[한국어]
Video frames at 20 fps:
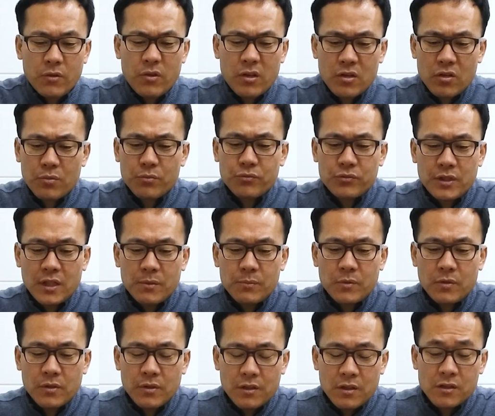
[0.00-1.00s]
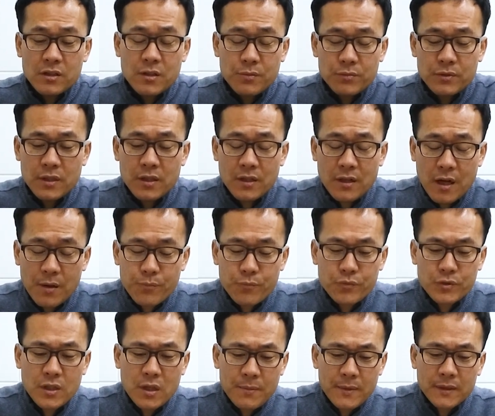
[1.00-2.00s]
외교 분야, 뭐 경제 분야 이런 각
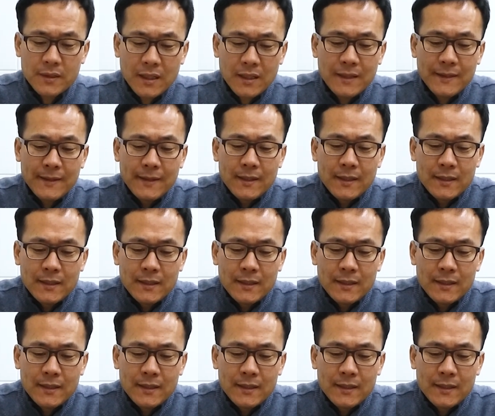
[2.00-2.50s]
분야마다